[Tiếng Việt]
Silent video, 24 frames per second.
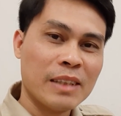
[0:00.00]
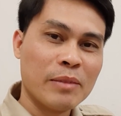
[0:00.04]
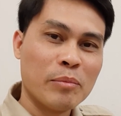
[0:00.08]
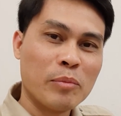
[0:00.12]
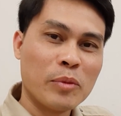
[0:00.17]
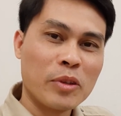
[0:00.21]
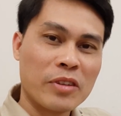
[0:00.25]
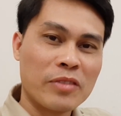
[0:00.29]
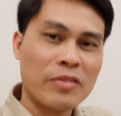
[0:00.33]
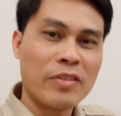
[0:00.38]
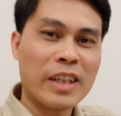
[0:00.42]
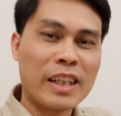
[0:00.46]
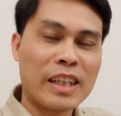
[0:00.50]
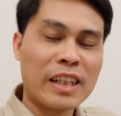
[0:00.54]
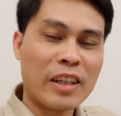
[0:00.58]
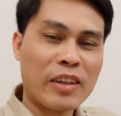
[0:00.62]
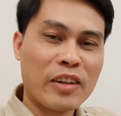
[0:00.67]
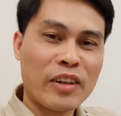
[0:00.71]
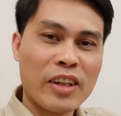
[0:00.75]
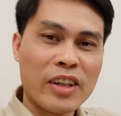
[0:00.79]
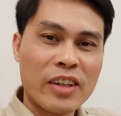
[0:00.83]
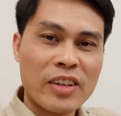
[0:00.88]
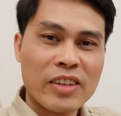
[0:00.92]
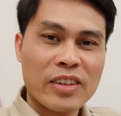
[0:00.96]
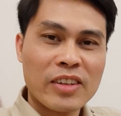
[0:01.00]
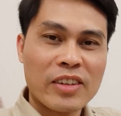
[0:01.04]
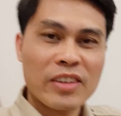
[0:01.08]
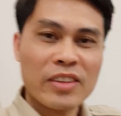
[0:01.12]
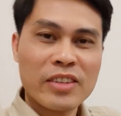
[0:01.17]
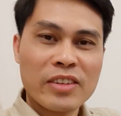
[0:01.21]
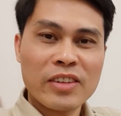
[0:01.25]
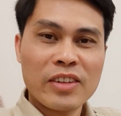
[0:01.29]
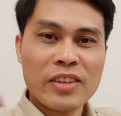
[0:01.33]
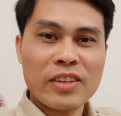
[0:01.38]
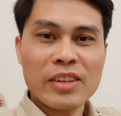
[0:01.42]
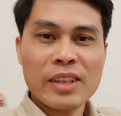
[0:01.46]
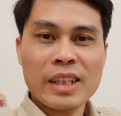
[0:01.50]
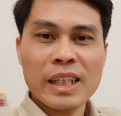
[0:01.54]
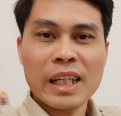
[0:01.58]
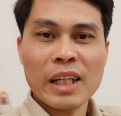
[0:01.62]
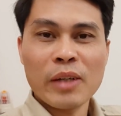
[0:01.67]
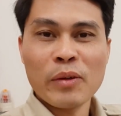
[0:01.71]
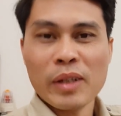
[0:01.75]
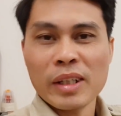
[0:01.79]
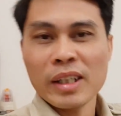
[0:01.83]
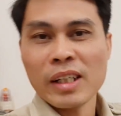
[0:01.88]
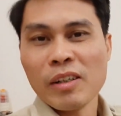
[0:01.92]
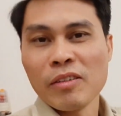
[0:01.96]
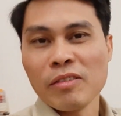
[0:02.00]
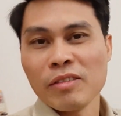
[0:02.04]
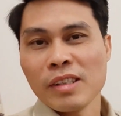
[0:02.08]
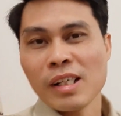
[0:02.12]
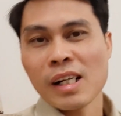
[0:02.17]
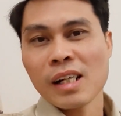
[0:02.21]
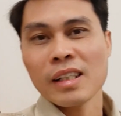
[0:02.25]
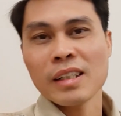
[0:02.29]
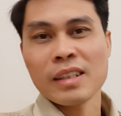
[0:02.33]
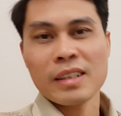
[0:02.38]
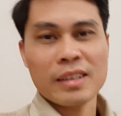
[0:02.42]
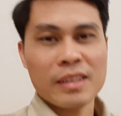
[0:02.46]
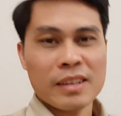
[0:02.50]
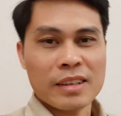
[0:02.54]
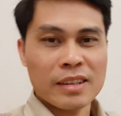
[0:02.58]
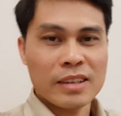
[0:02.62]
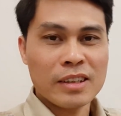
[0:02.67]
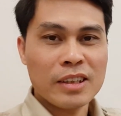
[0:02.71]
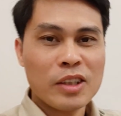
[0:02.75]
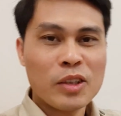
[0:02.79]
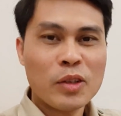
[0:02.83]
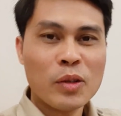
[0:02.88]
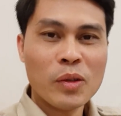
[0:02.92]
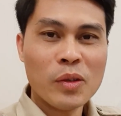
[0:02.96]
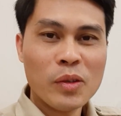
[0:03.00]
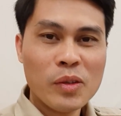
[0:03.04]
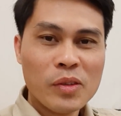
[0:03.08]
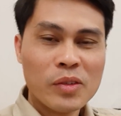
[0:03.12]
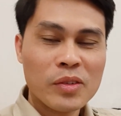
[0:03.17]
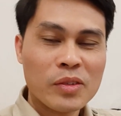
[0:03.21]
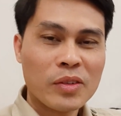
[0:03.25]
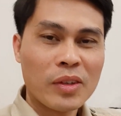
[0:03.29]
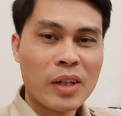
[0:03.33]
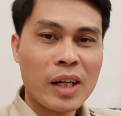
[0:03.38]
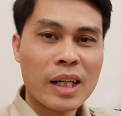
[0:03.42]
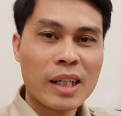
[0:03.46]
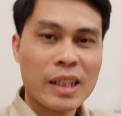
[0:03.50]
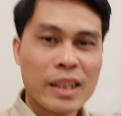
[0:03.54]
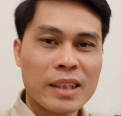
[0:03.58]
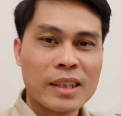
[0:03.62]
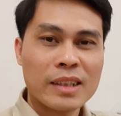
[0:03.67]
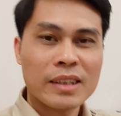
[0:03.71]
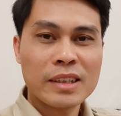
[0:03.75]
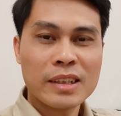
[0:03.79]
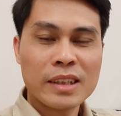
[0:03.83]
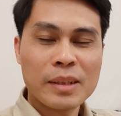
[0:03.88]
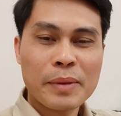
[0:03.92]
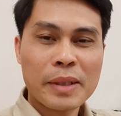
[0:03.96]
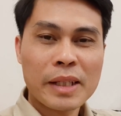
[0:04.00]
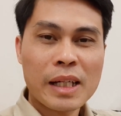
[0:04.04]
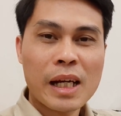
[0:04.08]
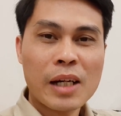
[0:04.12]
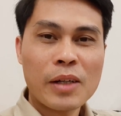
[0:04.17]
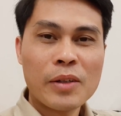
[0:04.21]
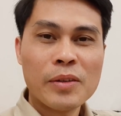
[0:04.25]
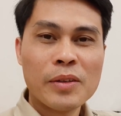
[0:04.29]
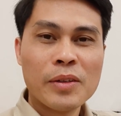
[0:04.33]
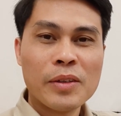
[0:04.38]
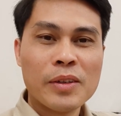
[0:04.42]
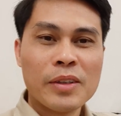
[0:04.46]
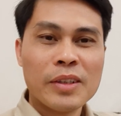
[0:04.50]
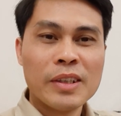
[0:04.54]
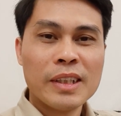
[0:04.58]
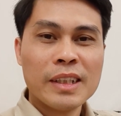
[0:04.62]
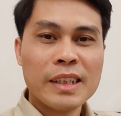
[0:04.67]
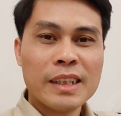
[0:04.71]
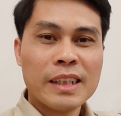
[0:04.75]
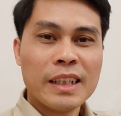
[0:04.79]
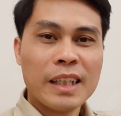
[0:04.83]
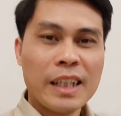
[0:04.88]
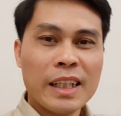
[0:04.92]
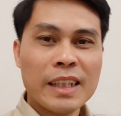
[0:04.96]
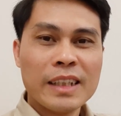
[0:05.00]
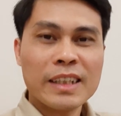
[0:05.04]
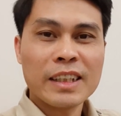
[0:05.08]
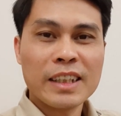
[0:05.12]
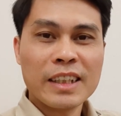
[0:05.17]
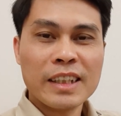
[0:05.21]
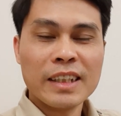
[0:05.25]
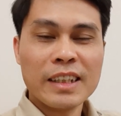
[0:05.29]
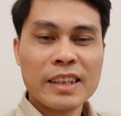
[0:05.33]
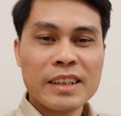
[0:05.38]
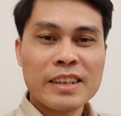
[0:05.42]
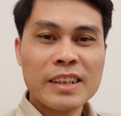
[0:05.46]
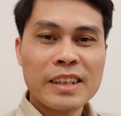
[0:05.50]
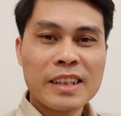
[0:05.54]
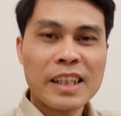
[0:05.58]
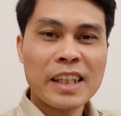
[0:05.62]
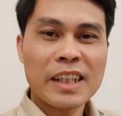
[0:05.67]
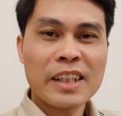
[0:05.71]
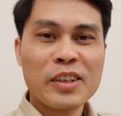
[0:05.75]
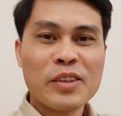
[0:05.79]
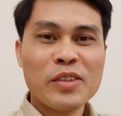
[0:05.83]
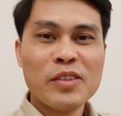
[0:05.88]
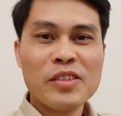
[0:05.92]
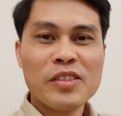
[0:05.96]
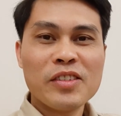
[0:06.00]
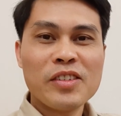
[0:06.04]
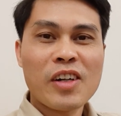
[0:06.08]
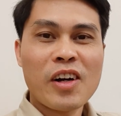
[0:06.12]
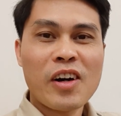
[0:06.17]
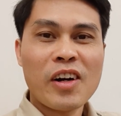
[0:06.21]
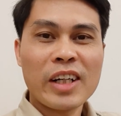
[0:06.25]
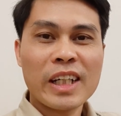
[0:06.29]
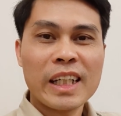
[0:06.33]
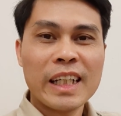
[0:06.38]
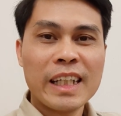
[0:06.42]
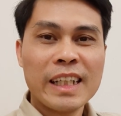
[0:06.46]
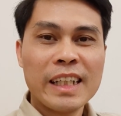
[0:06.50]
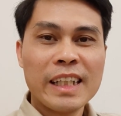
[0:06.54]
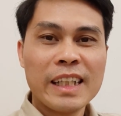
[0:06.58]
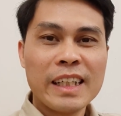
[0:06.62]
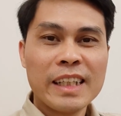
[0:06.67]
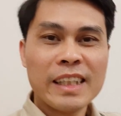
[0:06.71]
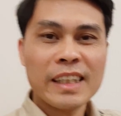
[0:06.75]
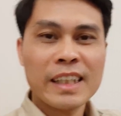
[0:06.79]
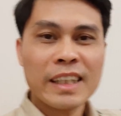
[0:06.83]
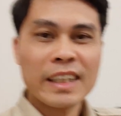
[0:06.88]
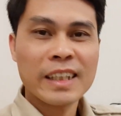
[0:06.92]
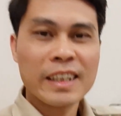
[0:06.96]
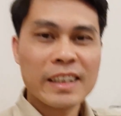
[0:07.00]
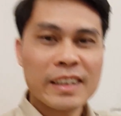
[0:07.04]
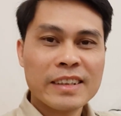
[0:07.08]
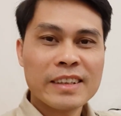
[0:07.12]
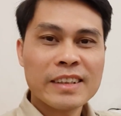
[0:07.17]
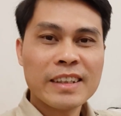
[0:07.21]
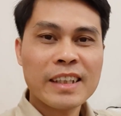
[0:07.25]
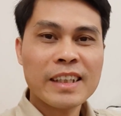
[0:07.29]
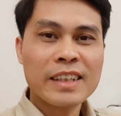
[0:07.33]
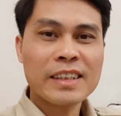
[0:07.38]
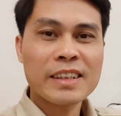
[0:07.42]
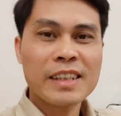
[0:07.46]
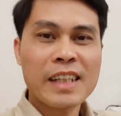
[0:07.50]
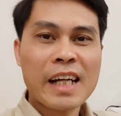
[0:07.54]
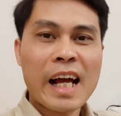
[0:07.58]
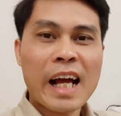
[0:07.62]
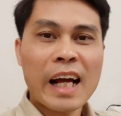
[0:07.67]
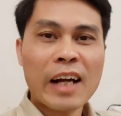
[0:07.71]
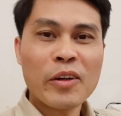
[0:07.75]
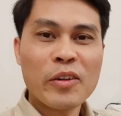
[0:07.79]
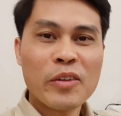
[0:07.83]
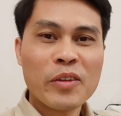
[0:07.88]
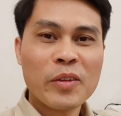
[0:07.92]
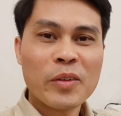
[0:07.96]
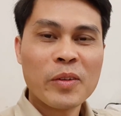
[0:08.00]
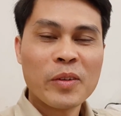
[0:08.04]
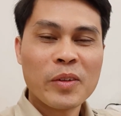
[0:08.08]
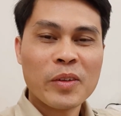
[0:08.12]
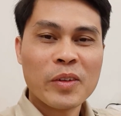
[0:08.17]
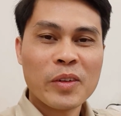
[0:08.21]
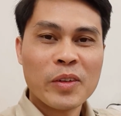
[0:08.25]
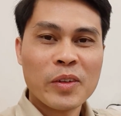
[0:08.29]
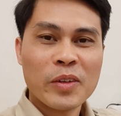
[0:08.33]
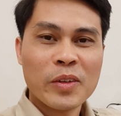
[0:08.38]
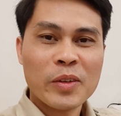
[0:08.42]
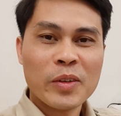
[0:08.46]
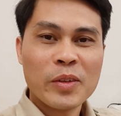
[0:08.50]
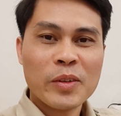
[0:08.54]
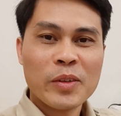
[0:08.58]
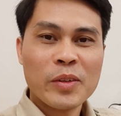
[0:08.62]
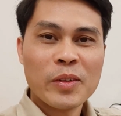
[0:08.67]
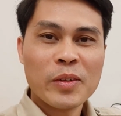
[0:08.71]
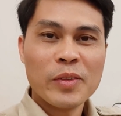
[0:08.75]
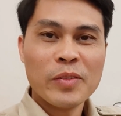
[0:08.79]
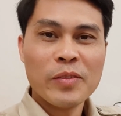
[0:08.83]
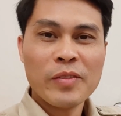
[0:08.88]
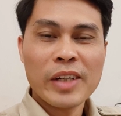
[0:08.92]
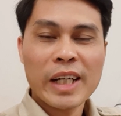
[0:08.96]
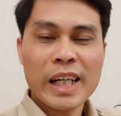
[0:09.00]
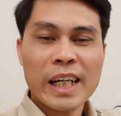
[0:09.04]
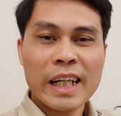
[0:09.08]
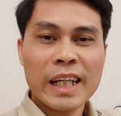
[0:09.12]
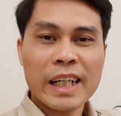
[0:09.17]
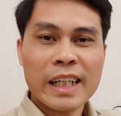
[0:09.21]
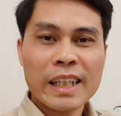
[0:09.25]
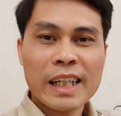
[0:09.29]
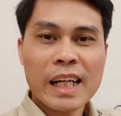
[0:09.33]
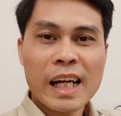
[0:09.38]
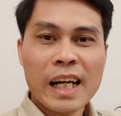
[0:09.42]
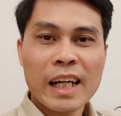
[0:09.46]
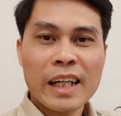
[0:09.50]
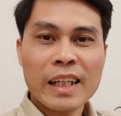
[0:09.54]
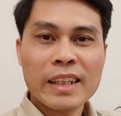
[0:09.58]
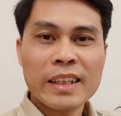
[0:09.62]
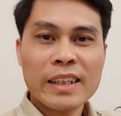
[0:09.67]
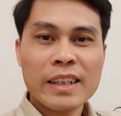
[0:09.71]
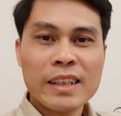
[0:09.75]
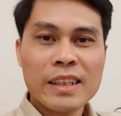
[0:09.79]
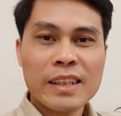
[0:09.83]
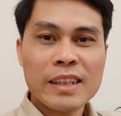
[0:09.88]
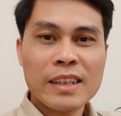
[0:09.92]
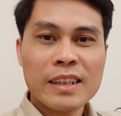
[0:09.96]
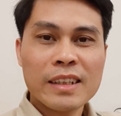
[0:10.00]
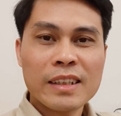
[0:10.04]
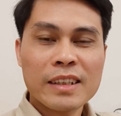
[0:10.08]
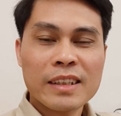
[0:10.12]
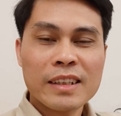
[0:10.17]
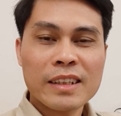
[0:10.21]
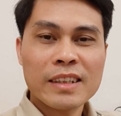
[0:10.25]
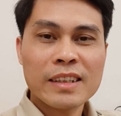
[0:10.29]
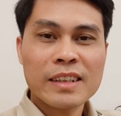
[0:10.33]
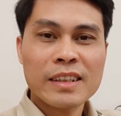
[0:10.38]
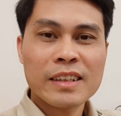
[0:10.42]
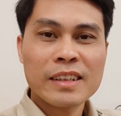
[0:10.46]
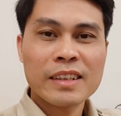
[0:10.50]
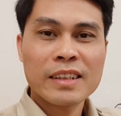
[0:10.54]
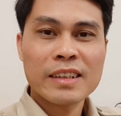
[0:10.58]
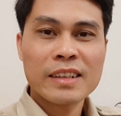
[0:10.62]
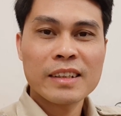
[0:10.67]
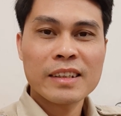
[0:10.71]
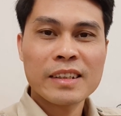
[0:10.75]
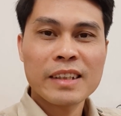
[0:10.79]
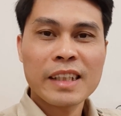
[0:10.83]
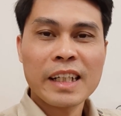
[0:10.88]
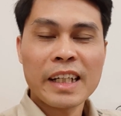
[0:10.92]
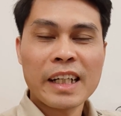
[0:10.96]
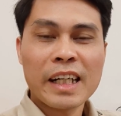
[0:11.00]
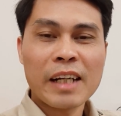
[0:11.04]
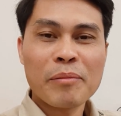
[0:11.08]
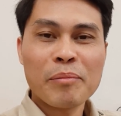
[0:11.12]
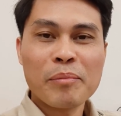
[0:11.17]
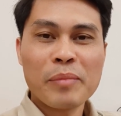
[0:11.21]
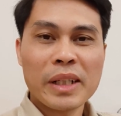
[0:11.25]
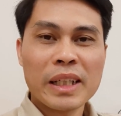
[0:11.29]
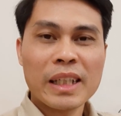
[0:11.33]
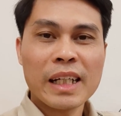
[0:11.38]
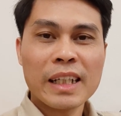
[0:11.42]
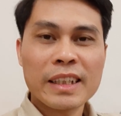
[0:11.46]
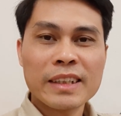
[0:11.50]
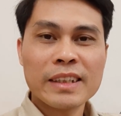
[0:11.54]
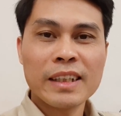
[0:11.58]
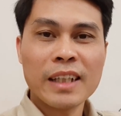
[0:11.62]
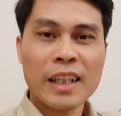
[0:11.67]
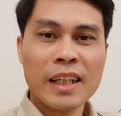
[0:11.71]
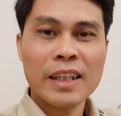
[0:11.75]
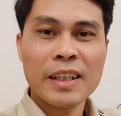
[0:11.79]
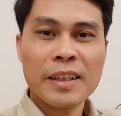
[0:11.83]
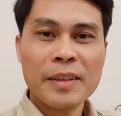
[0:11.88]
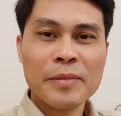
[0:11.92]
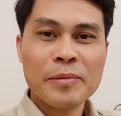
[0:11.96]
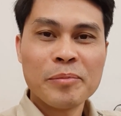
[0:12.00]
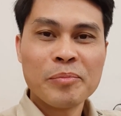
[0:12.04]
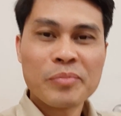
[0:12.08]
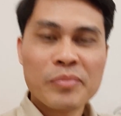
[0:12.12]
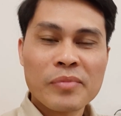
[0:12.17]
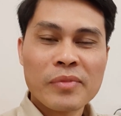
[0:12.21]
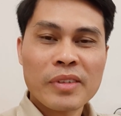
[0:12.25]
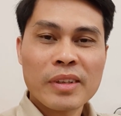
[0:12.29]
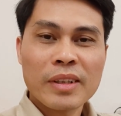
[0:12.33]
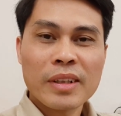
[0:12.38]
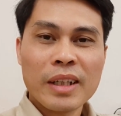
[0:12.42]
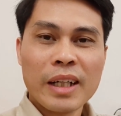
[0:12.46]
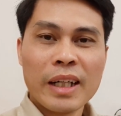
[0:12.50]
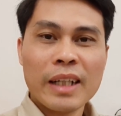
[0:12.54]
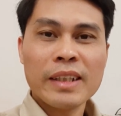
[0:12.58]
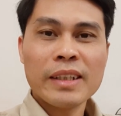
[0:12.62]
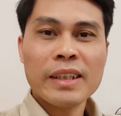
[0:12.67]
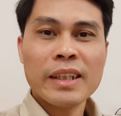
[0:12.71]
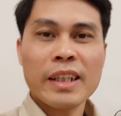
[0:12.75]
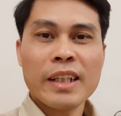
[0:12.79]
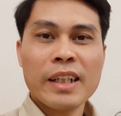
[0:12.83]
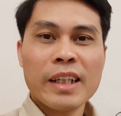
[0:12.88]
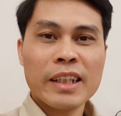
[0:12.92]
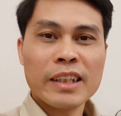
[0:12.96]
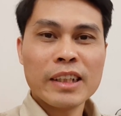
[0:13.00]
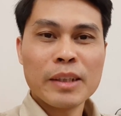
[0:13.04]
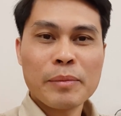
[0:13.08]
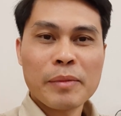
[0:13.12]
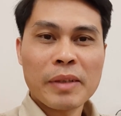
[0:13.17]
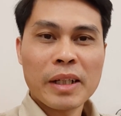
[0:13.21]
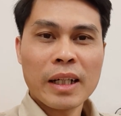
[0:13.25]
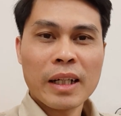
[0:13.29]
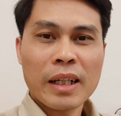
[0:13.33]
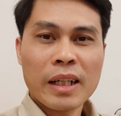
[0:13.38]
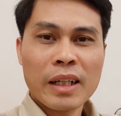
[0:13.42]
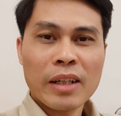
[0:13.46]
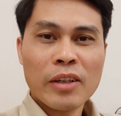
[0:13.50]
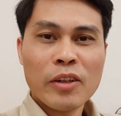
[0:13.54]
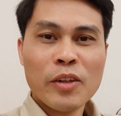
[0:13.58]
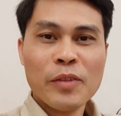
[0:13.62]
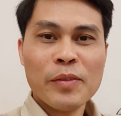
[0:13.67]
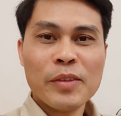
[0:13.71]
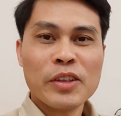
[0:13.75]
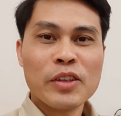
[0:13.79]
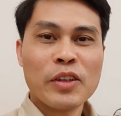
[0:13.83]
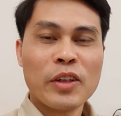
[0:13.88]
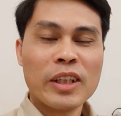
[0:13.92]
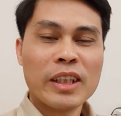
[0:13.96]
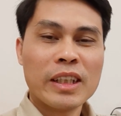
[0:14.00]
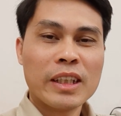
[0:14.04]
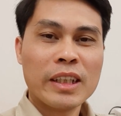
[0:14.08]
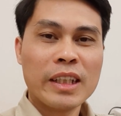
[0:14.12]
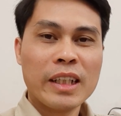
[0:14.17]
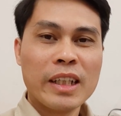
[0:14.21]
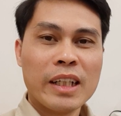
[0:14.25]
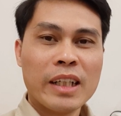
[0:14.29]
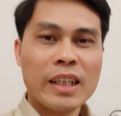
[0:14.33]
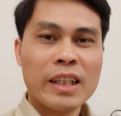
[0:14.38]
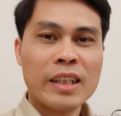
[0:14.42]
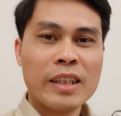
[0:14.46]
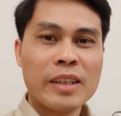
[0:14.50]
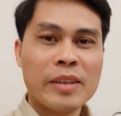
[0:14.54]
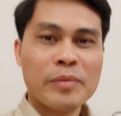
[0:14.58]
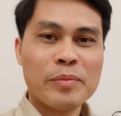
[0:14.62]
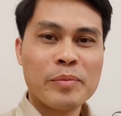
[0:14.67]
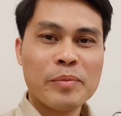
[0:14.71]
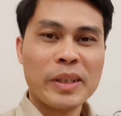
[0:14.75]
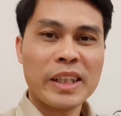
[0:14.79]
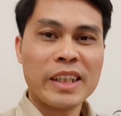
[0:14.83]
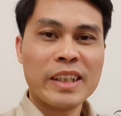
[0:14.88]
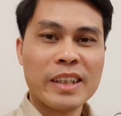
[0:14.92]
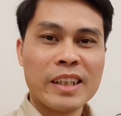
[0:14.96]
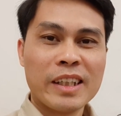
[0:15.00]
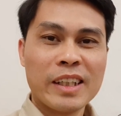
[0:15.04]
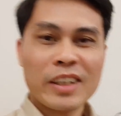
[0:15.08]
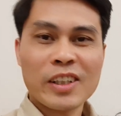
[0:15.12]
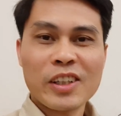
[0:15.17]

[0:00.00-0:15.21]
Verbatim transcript: Một phần nào đó nó có thể hoạt động được như cũ, đó, như ban đầu. Đó thì trước đây cũng có ý nghĩ là rất là tự hào về cái nghề nghiệp mình đang sửa. Đấy, thế nhưng mà hôm vừa rồi thì mình